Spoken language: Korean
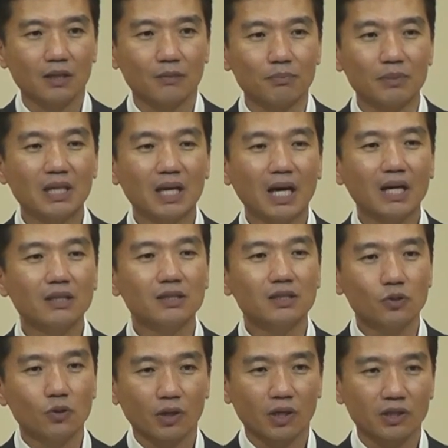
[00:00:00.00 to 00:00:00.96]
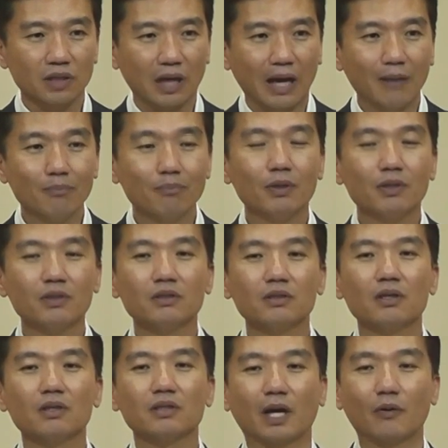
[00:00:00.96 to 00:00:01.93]
미가를 이용해서 한 번
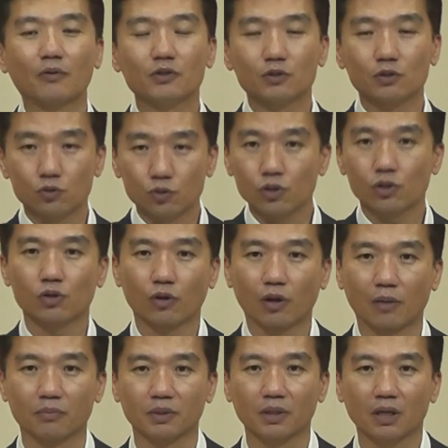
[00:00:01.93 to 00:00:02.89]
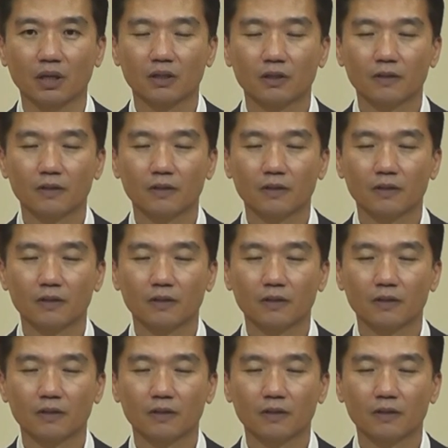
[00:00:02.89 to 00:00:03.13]
더 다윗을 죽이려고 합니다.